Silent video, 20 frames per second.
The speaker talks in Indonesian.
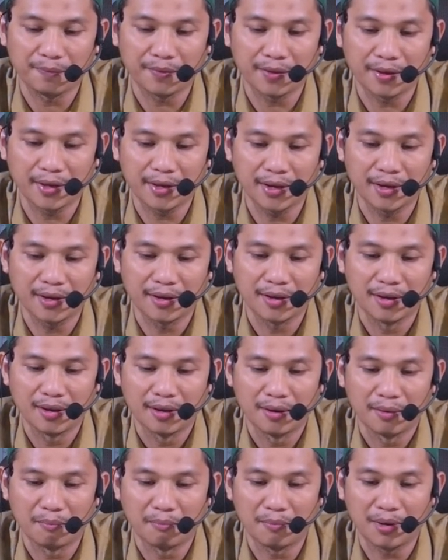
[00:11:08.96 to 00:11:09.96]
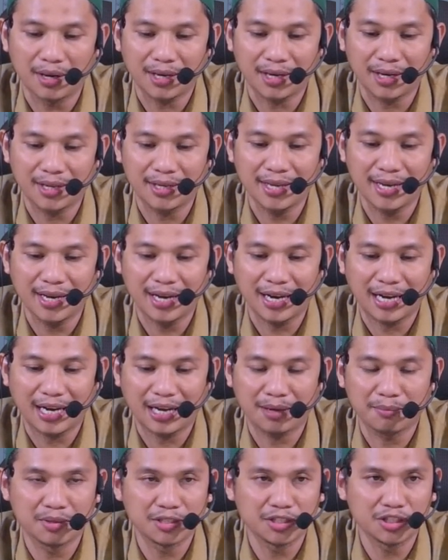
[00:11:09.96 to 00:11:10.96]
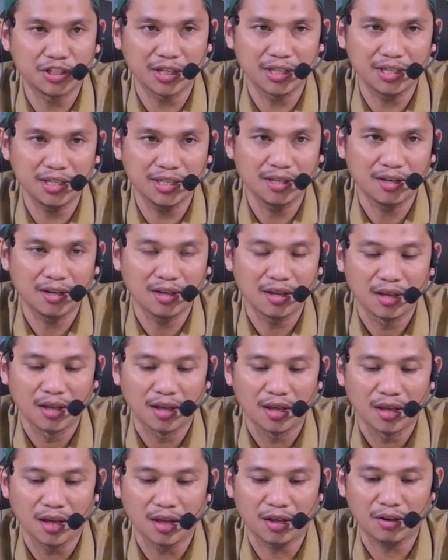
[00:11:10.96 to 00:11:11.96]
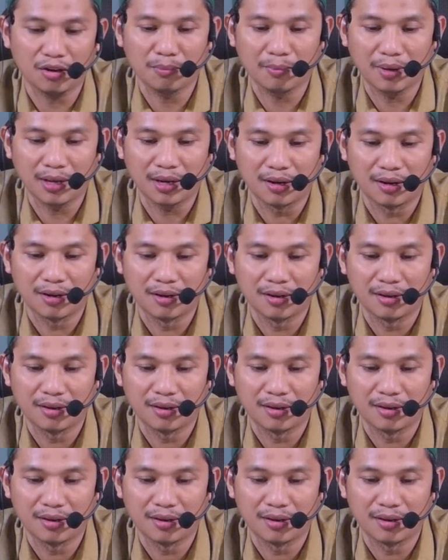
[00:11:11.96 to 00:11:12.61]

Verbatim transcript: ya, maka dia akan menjadi aramal,